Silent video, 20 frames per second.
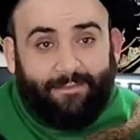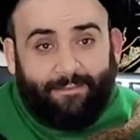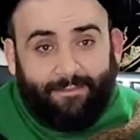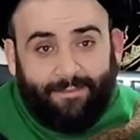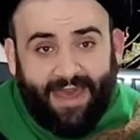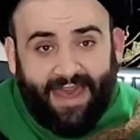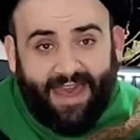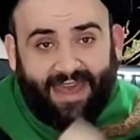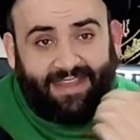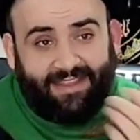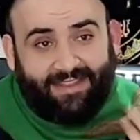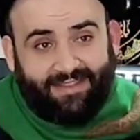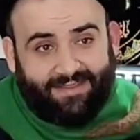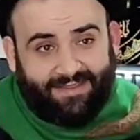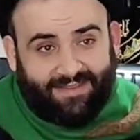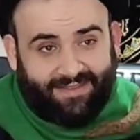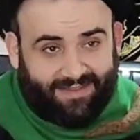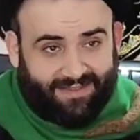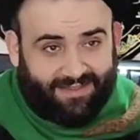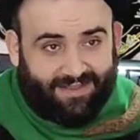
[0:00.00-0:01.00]

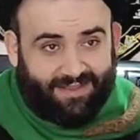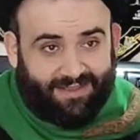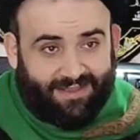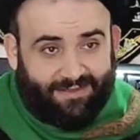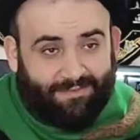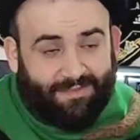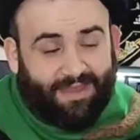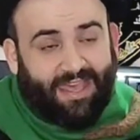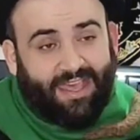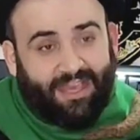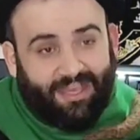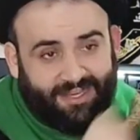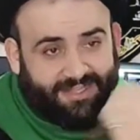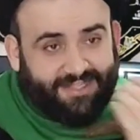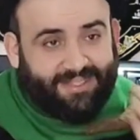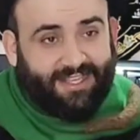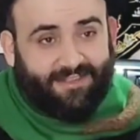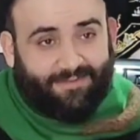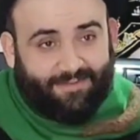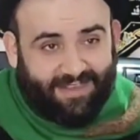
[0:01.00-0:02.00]
بعد ما
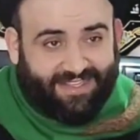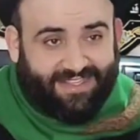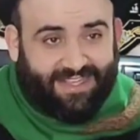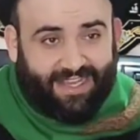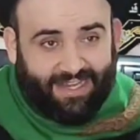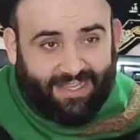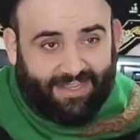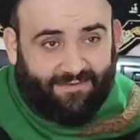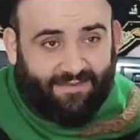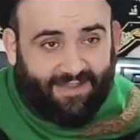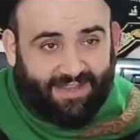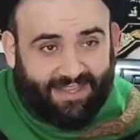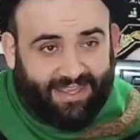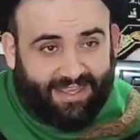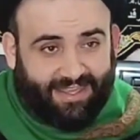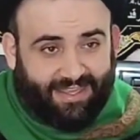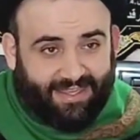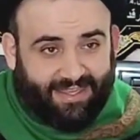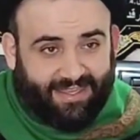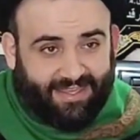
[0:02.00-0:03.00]
خلصت مسألة
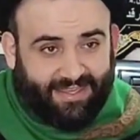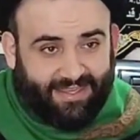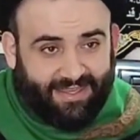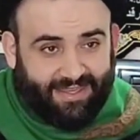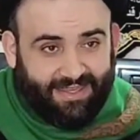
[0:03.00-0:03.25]
فدك